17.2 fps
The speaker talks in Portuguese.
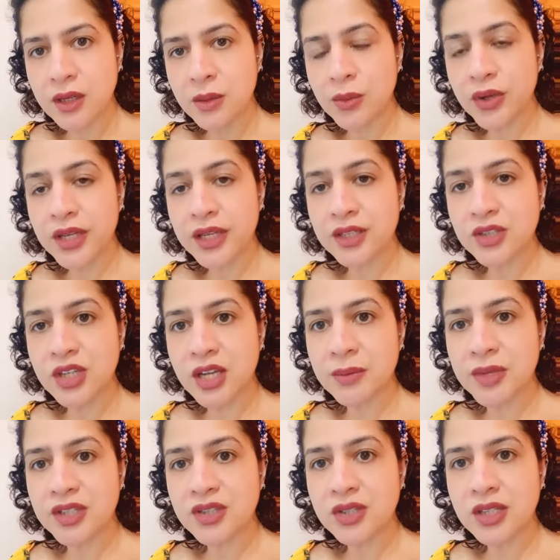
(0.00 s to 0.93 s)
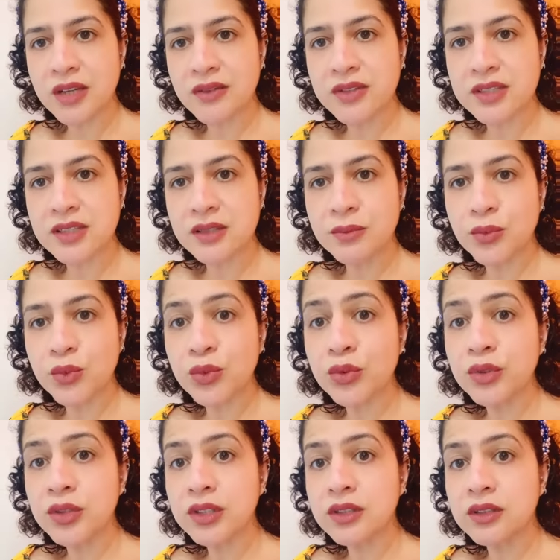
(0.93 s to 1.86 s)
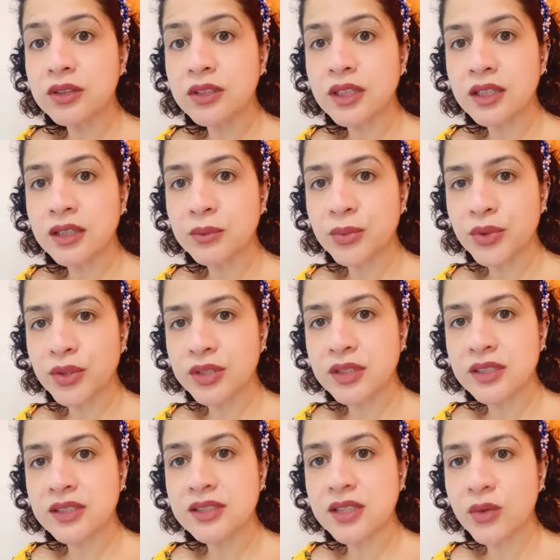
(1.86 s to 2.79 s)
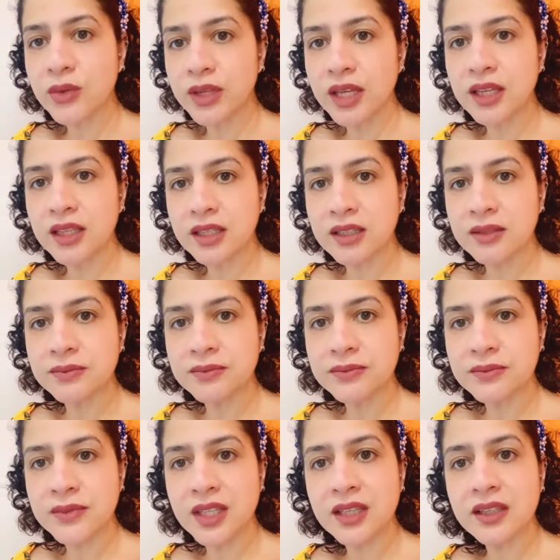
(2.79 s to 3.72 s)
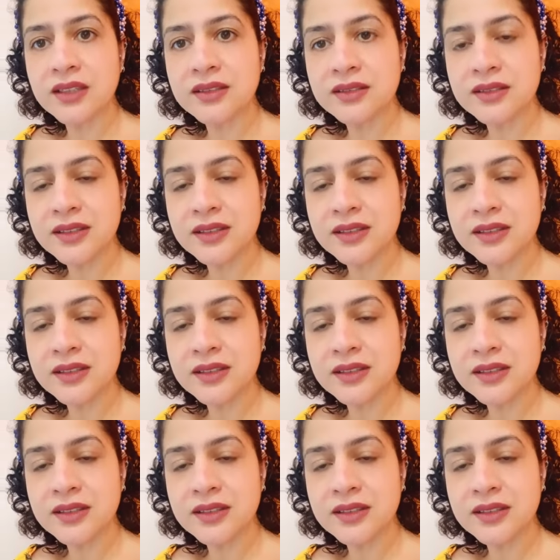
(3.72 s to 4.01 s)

Porque antigamente dava-se muita importância ao QI, né?